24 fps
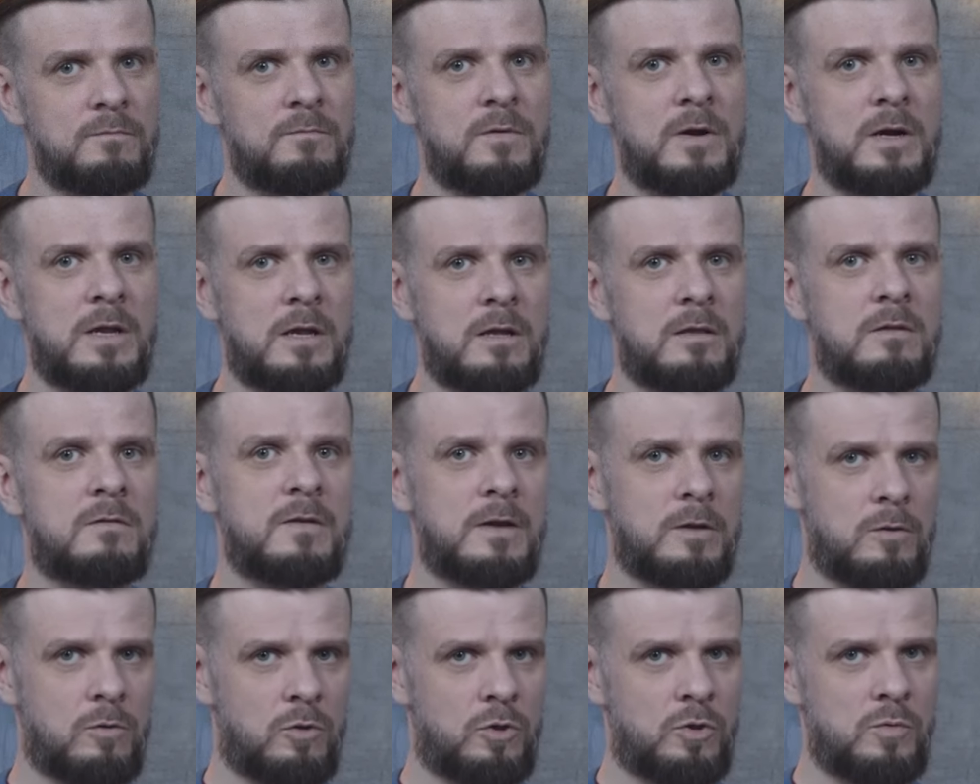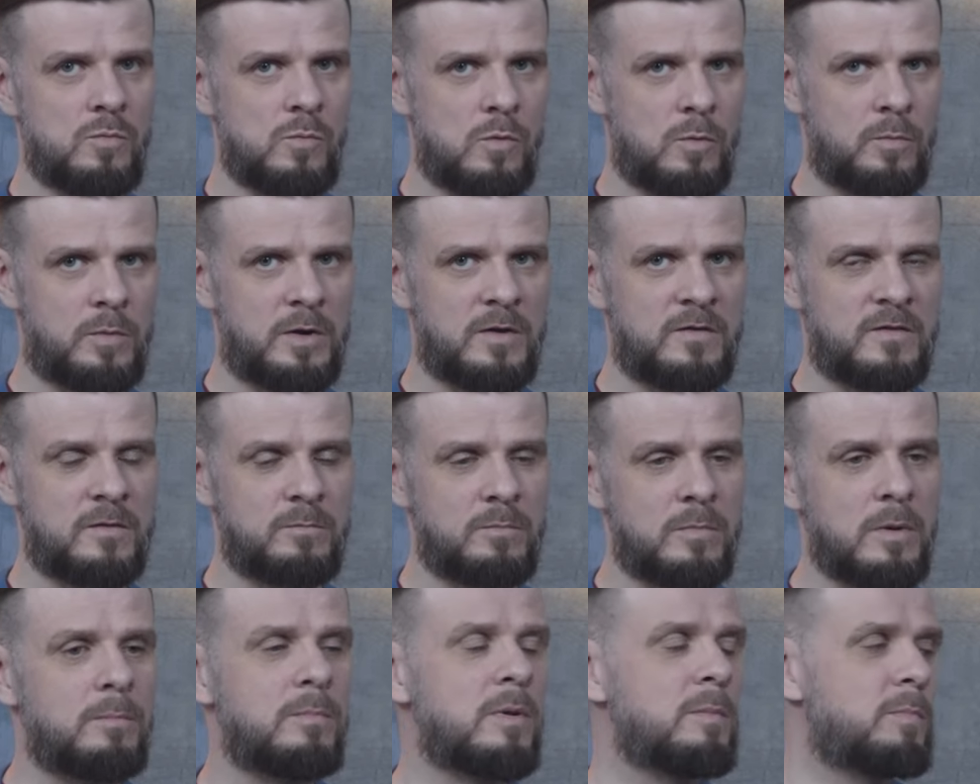выглядит следующим
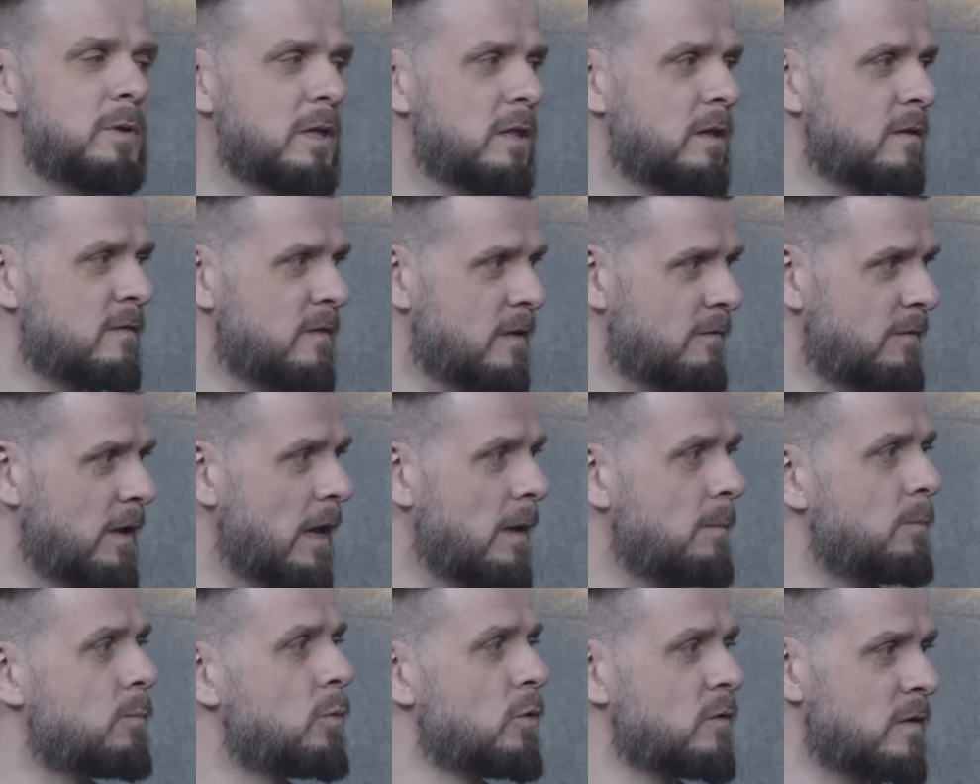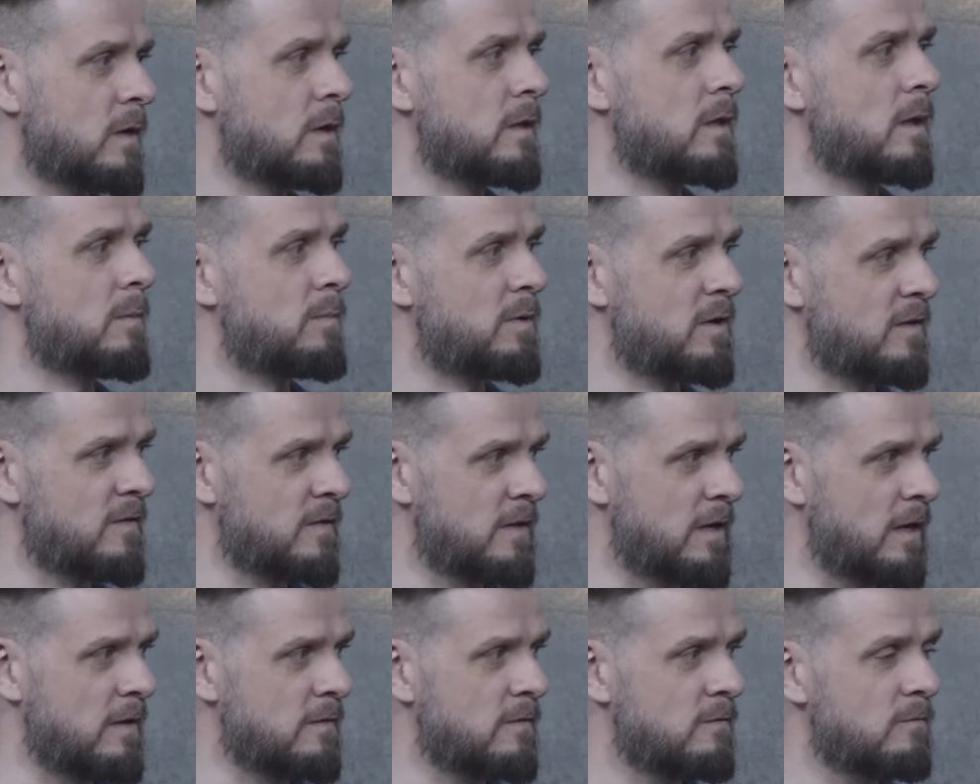образом. Мы предоставляем постерное
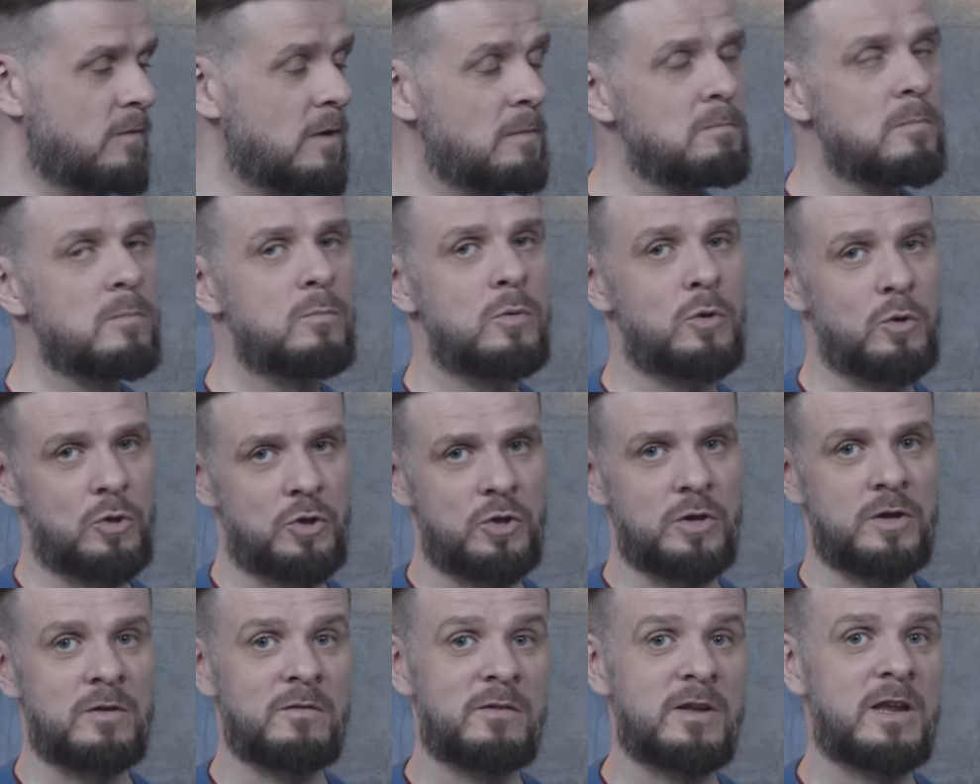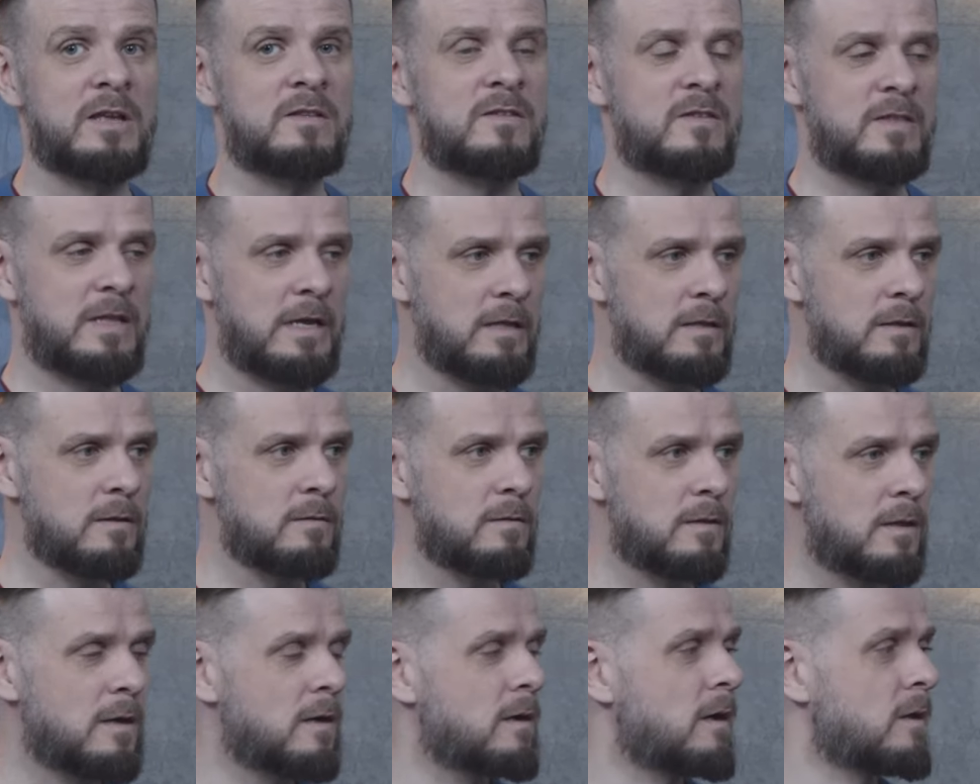пространство, проще говоря, стенд,
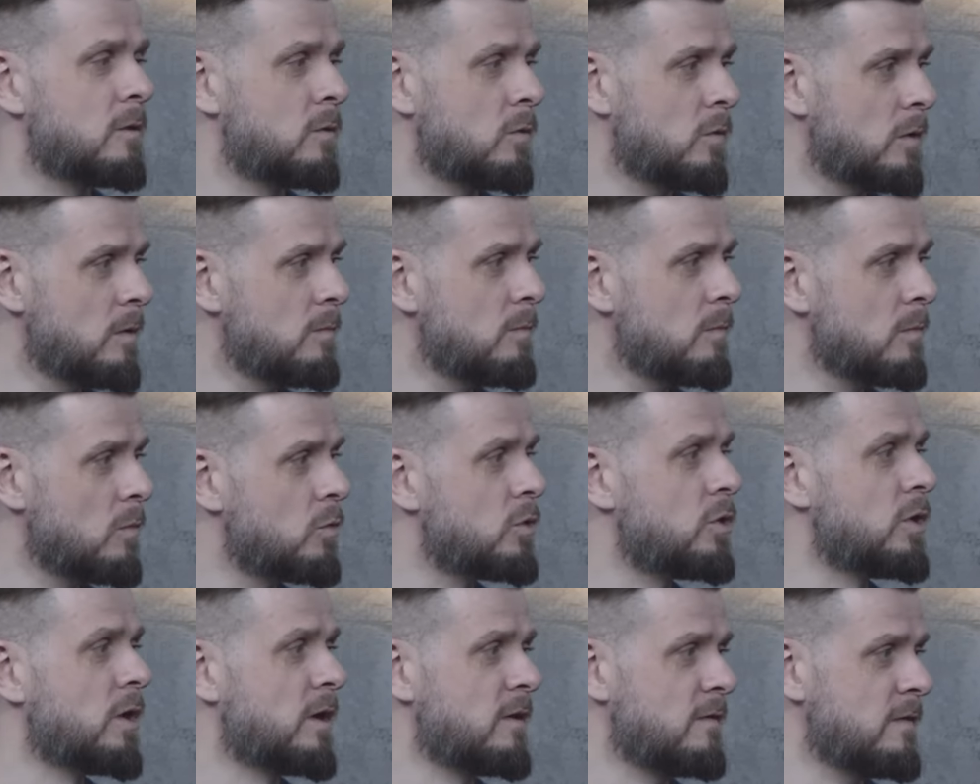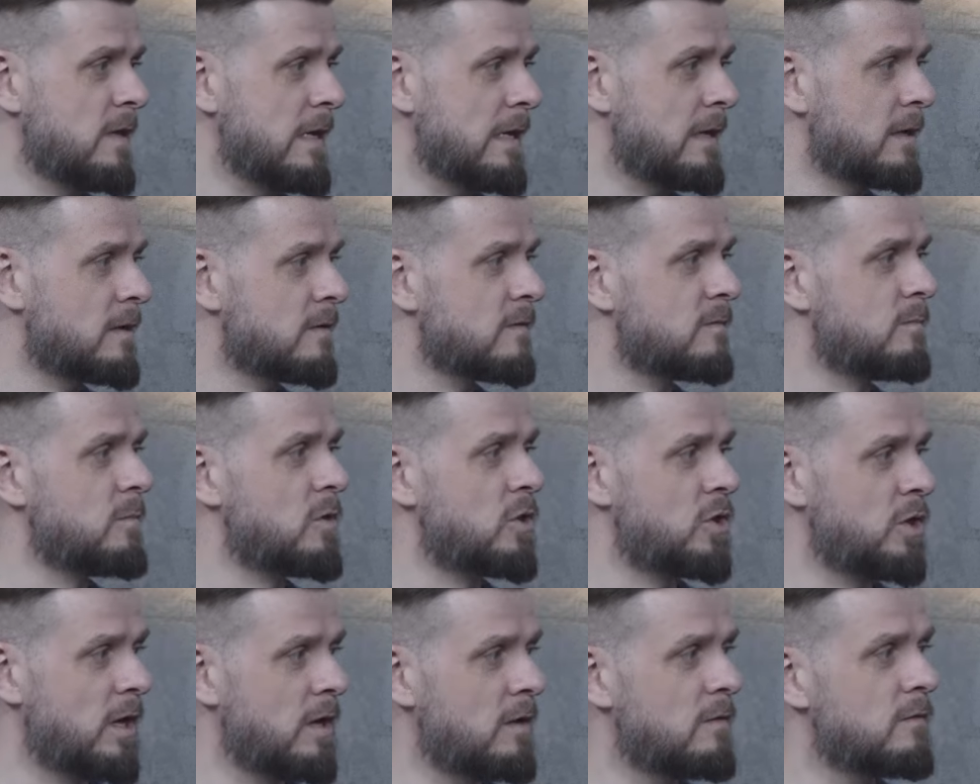на котором участник
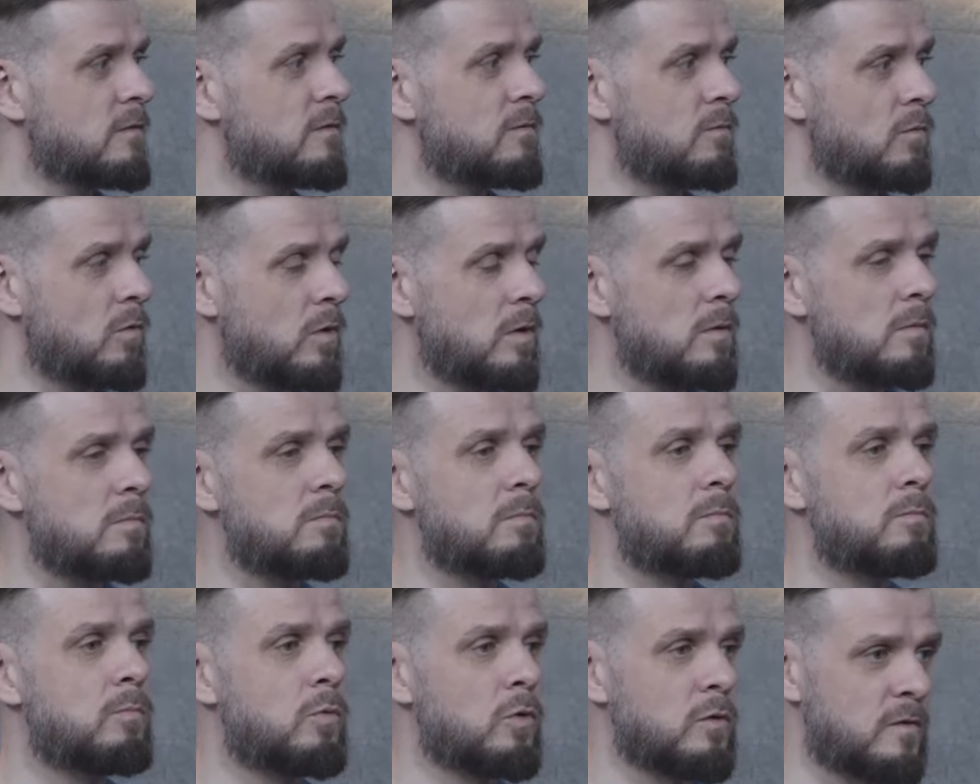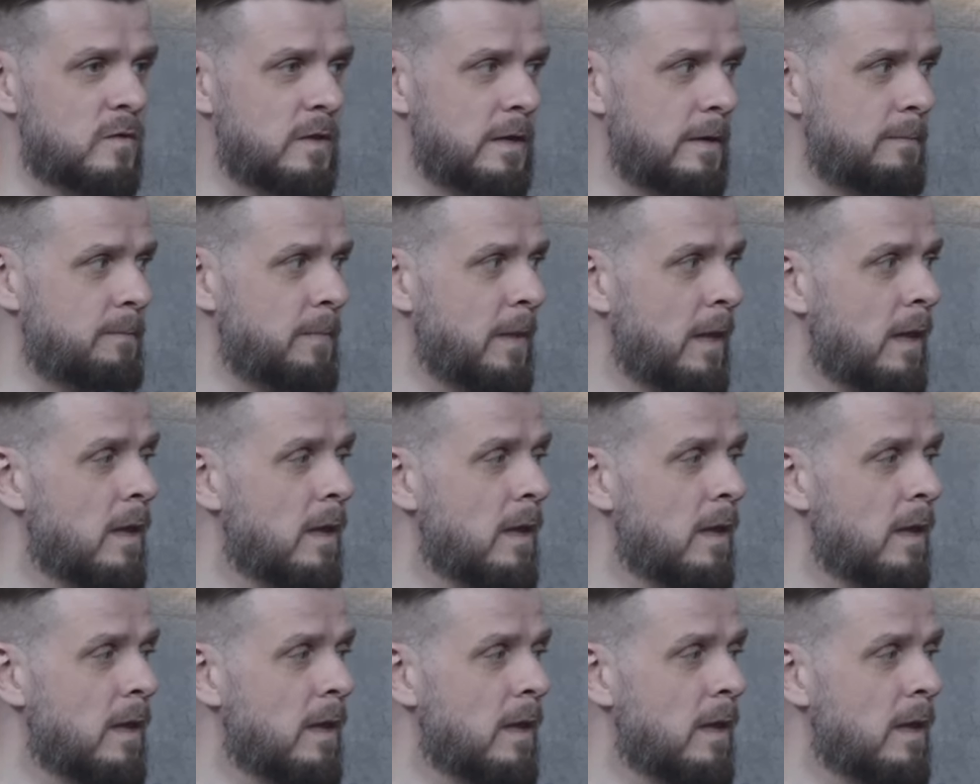размещает свой постер.